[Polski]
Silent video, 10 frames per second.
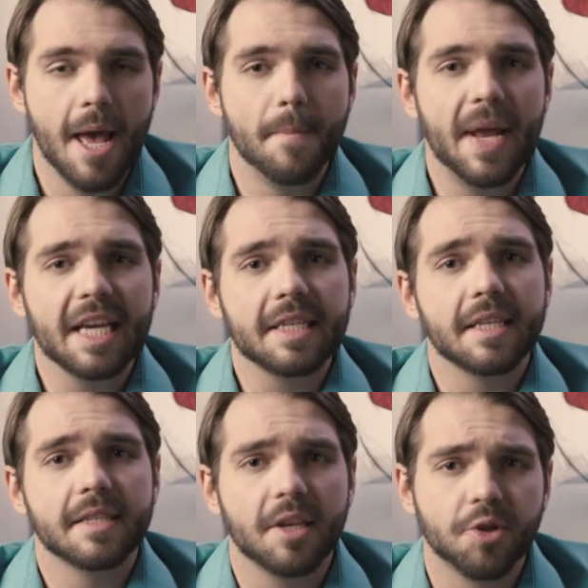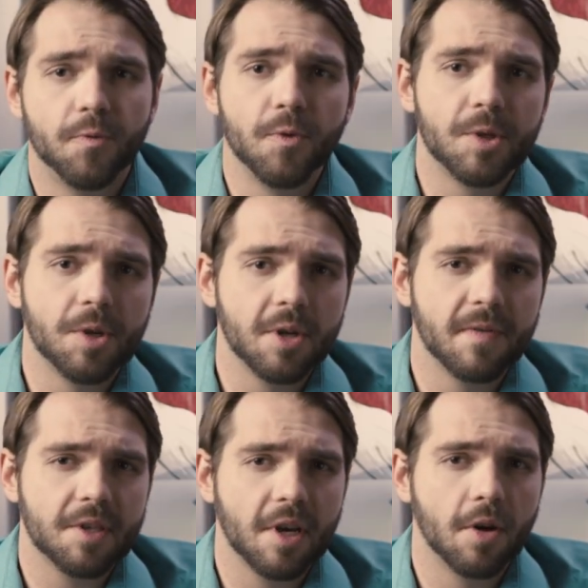Melex zaczął
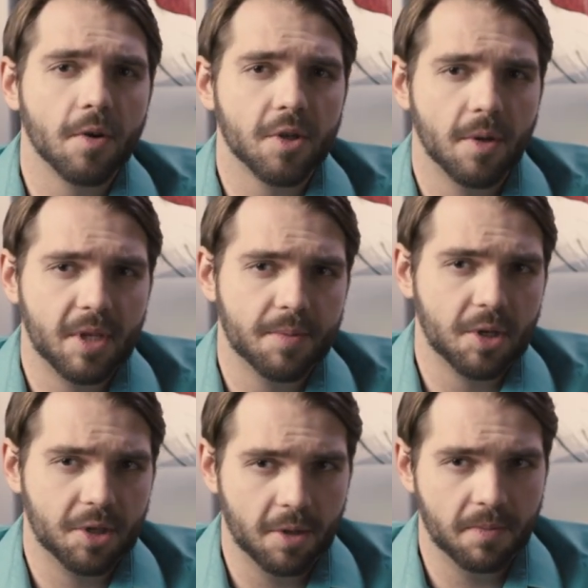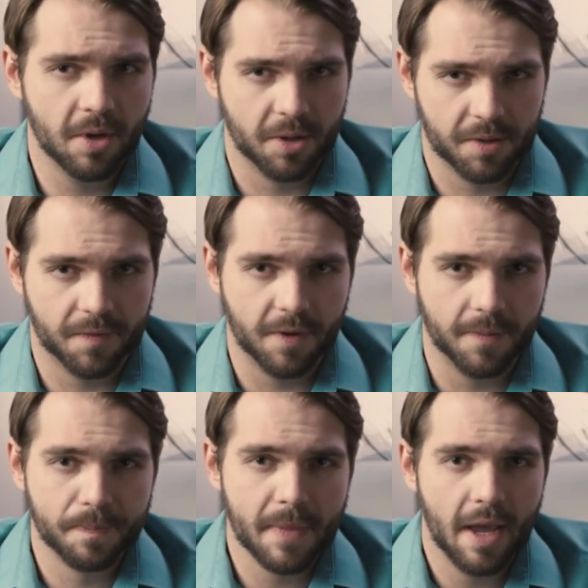funkcjonować jako osobne przedsiębiorstwo.
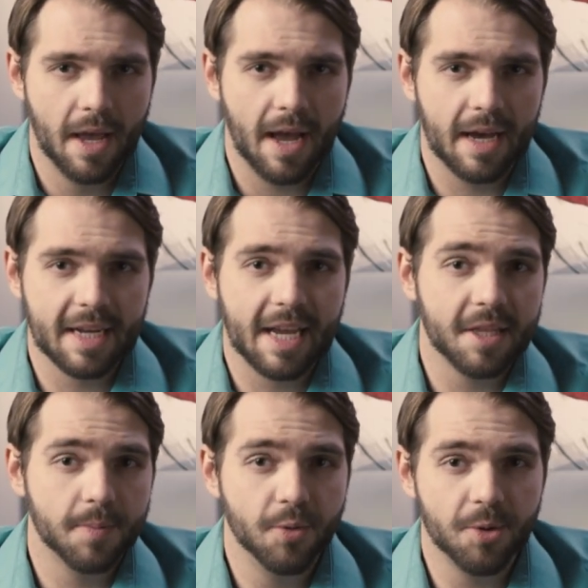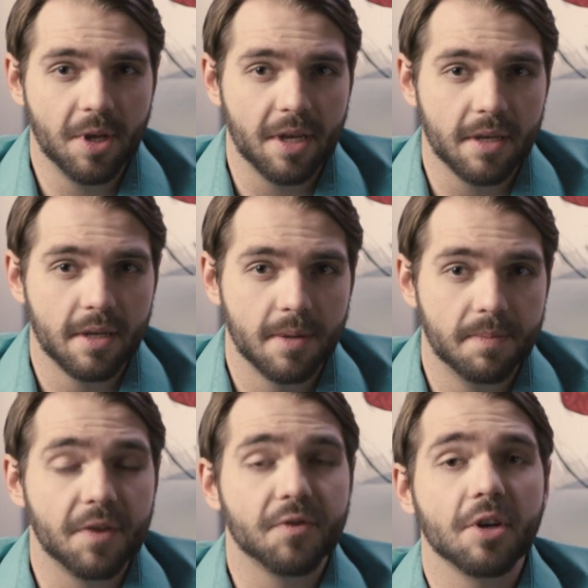A dekadę później
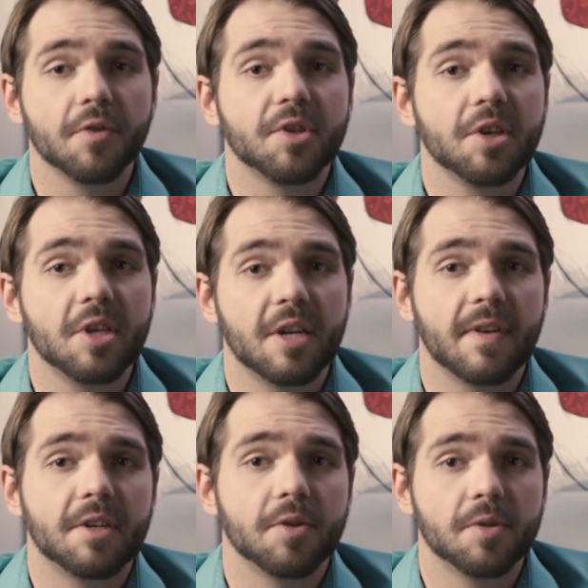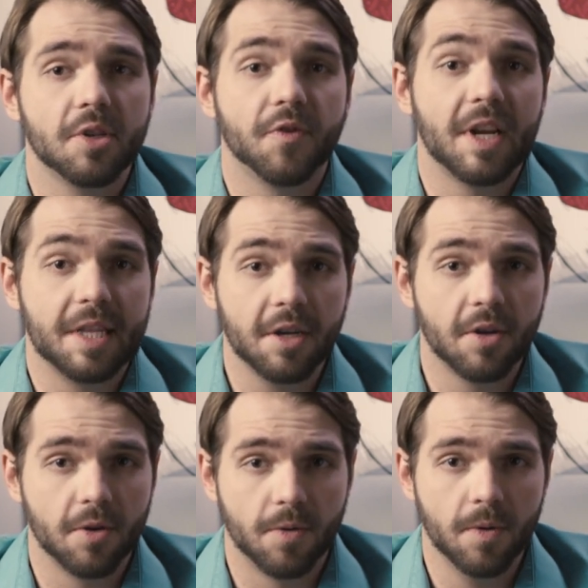1 września 2004
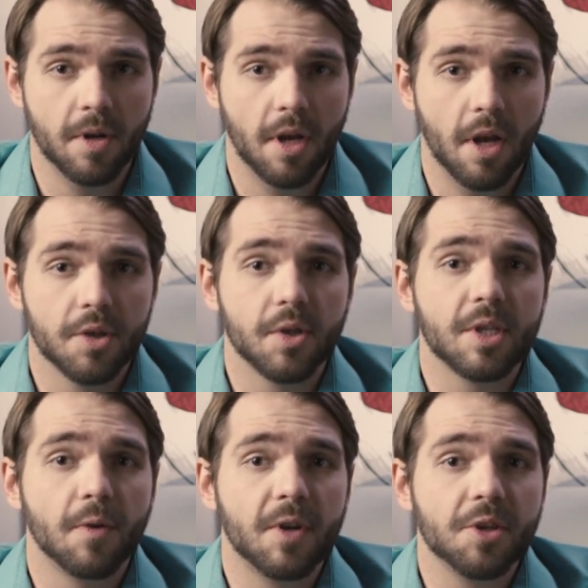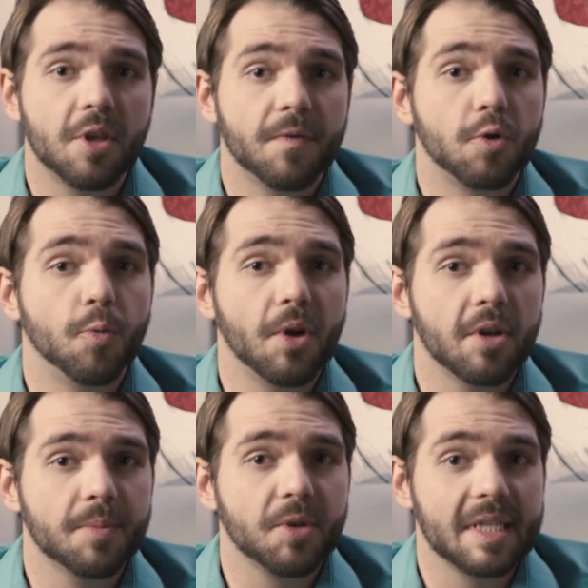roku został wreszcie
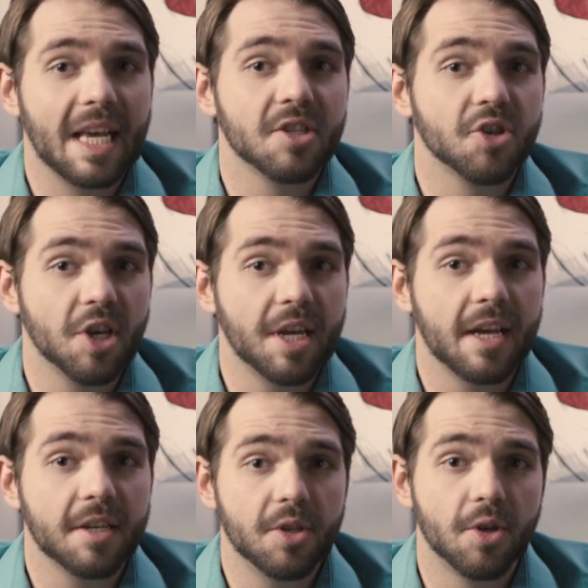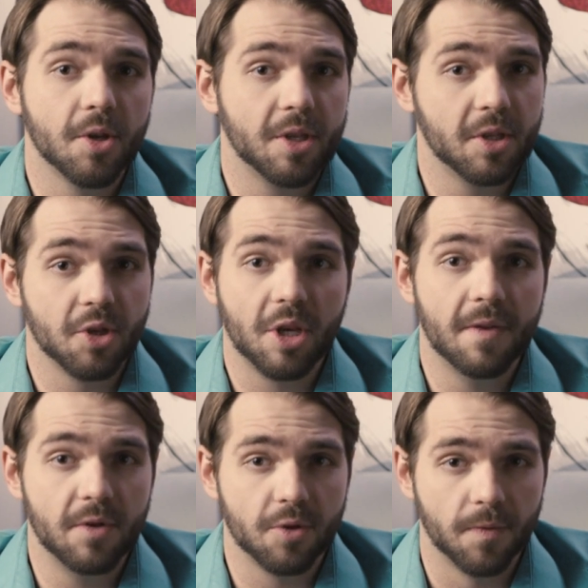wykupiony przez Andrzeja i Dorotę
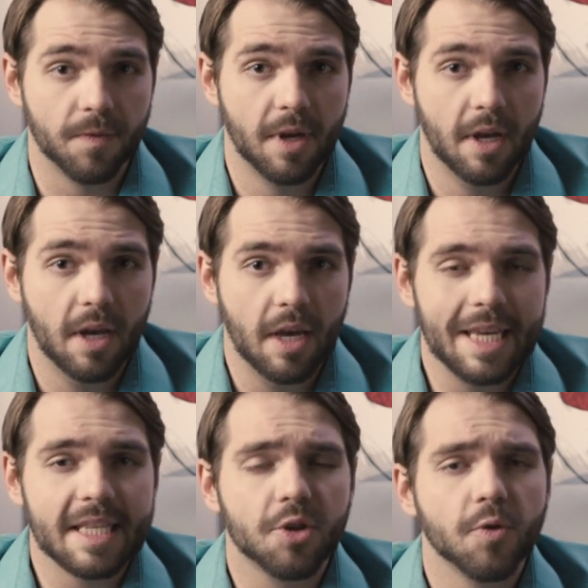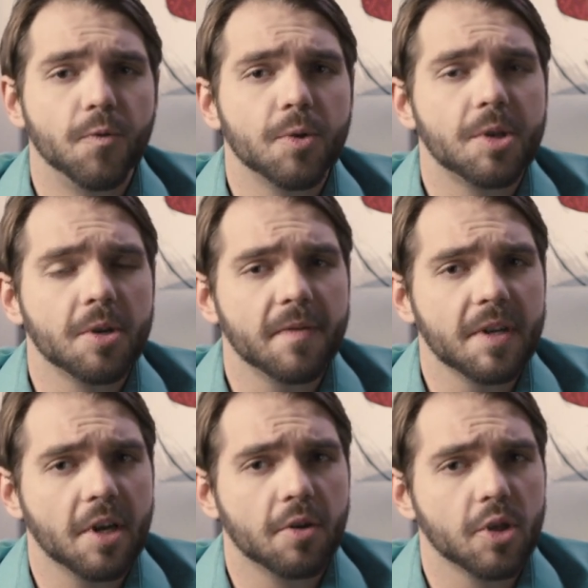Tyszkiewiczów i zaczął funkcjonować jako